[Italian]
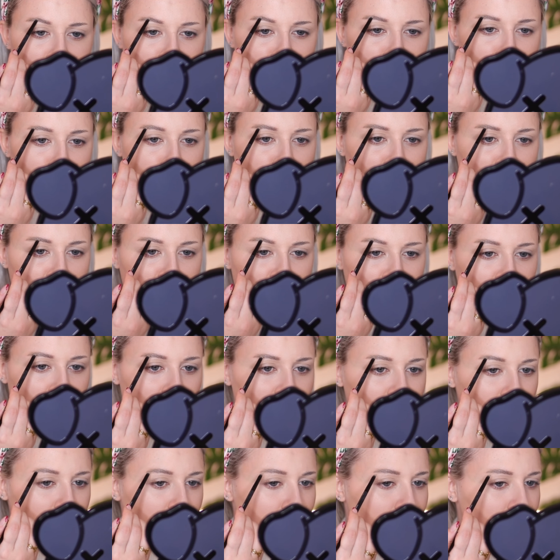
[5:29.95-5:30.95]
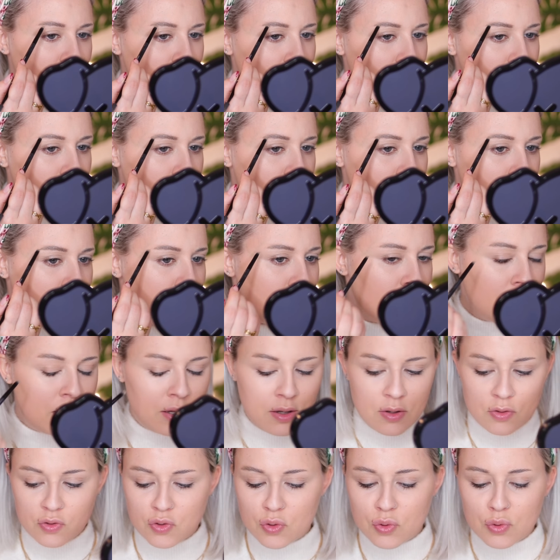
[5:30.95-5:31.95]
le sopracciglia.
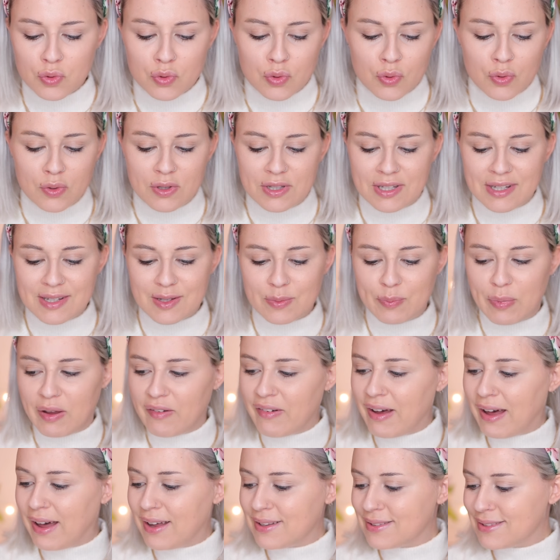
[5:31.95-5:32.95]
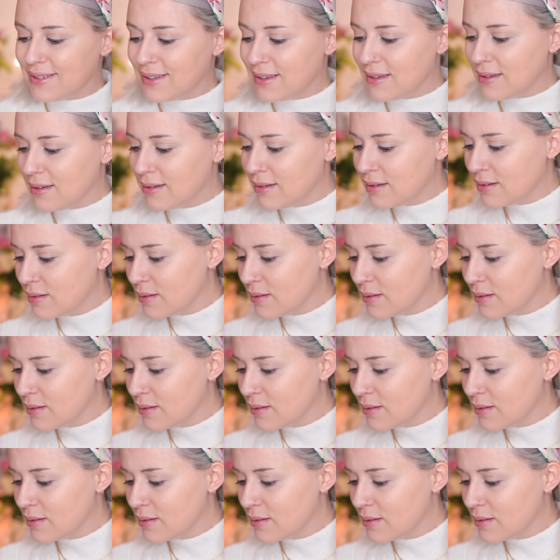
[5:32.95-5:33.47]
Sono tutte sbavate.